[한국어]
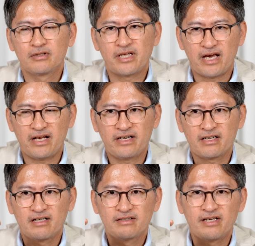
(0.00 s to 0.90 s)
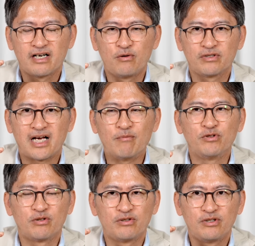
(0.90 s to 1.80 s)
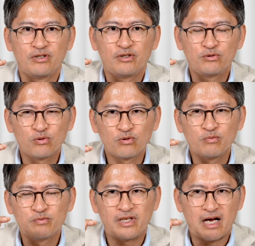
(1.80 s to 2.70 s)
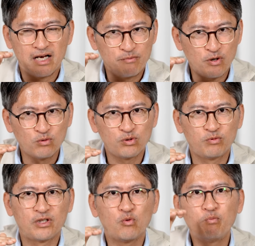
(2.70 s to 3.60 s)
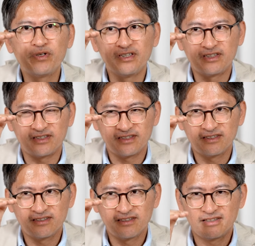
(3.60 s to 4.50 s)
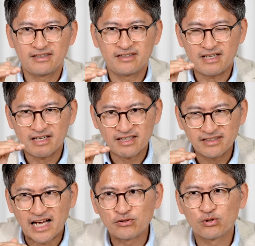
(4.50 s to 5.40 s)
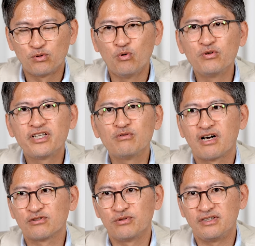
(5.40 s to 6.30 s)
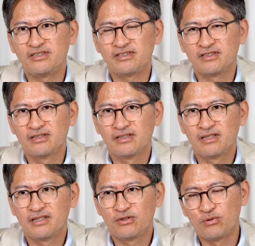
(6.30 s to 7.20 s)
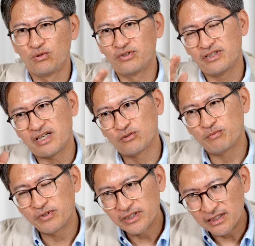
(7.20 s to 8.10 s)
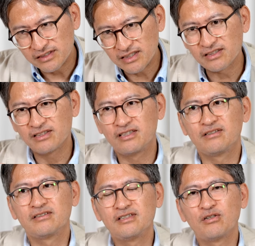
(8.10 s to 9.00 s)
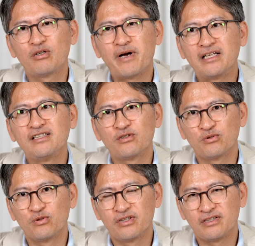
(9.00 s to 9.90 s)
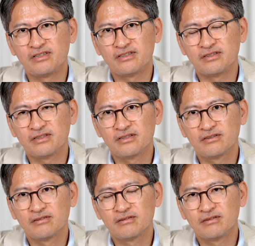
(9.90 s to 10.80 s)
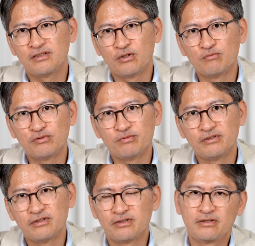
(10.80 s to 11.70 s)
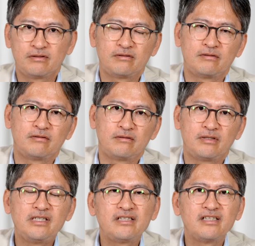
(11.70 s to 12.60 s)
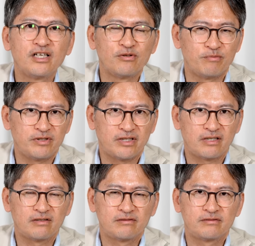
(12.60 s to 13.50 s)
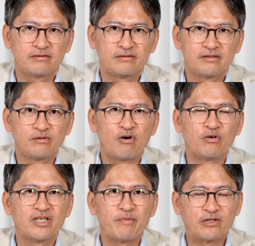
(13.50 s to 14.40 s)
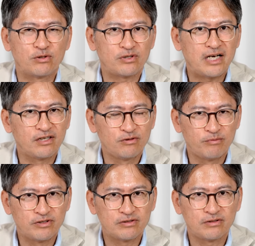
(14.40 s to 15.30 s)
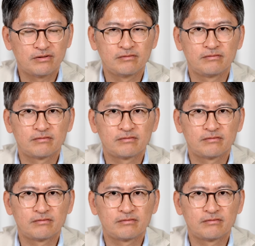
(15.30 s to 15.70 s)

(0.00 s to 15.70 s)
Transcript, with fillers: 대략 내가 여기서 감정을 조금 나의 평소보다 높일지 약간 낮춰 로우키로 가도 될지 이럴 때 내가 좀 살짝 신경을 많이 써줘야 될지 이런 부분들을 익히게 됩니다. 그럼 거기에 맞춰서 하게 되면서